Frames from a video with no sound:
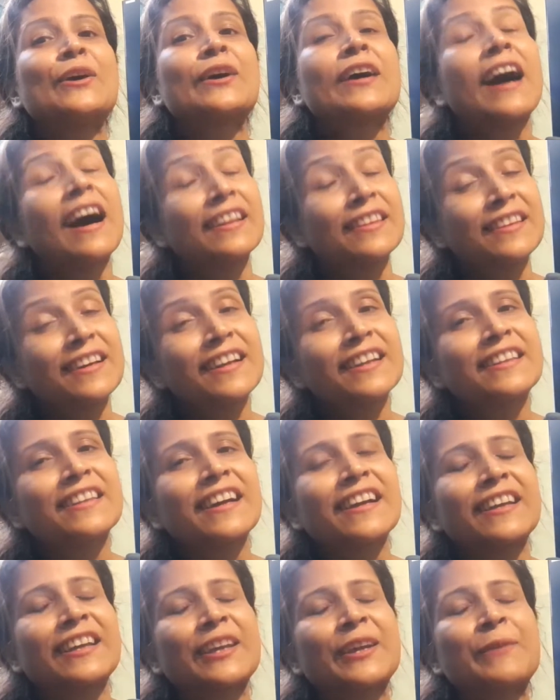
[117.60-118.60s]
কাতার
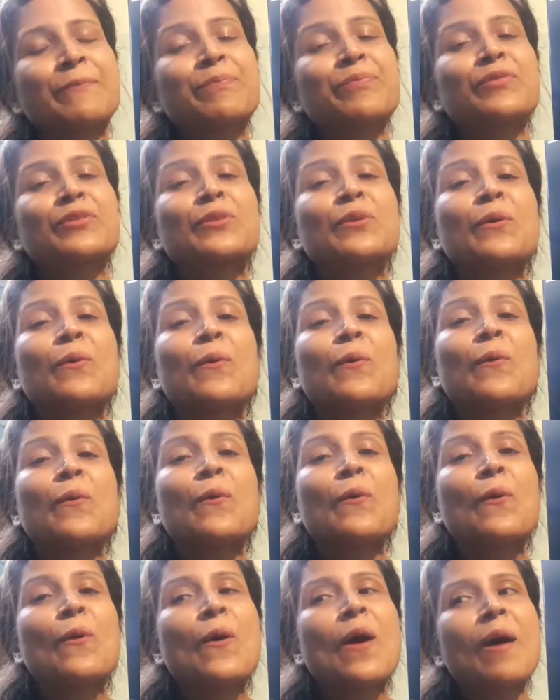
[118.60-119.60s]
থাকে তো
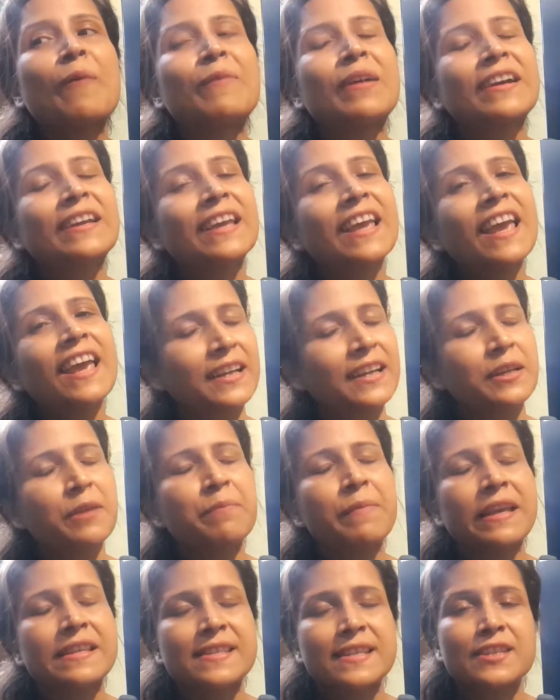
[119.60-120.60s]
ও আমাকে একটা
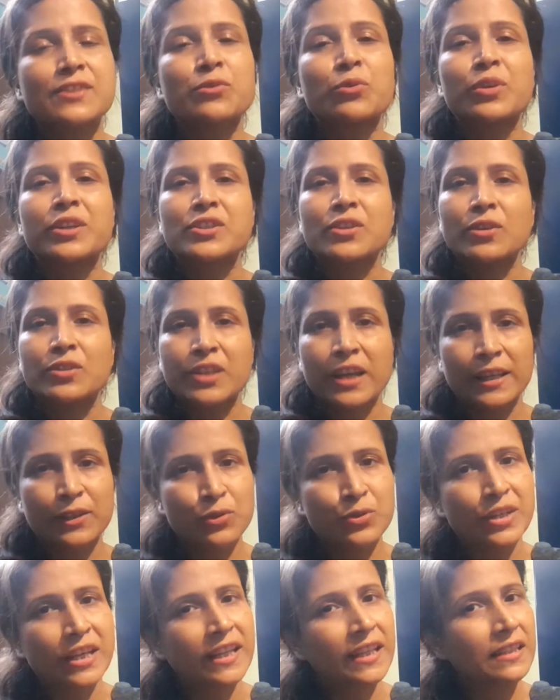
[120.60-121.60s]
মেসেজ করেছিল
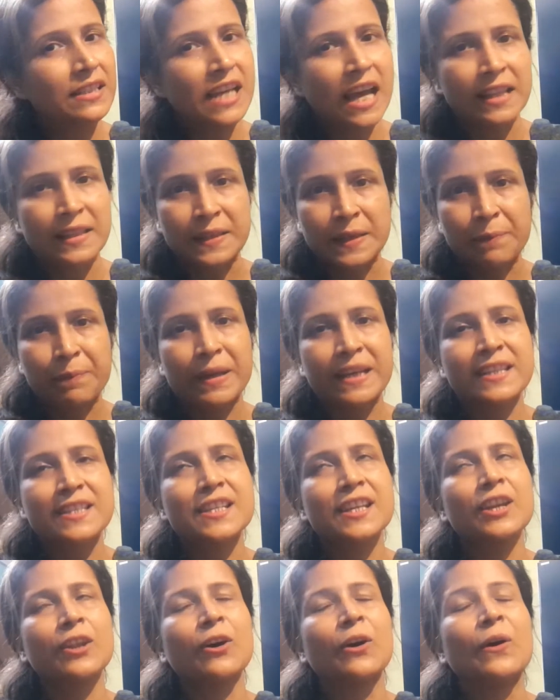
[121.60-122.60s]
যেহেতু জানতে
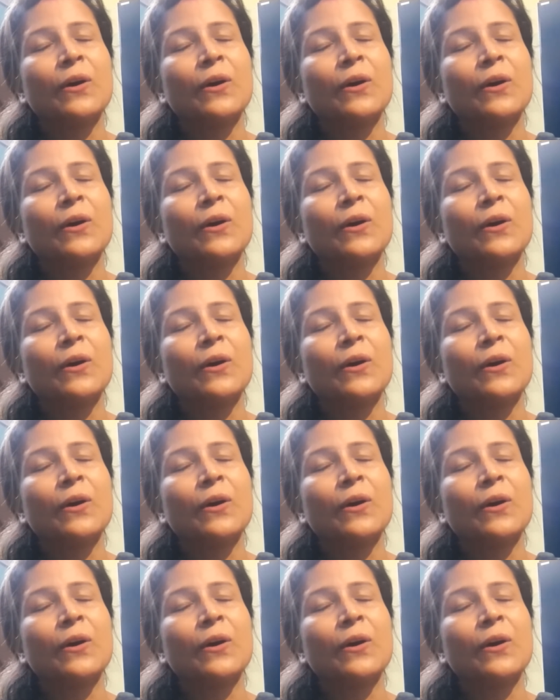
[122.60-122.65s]
পেরেছিল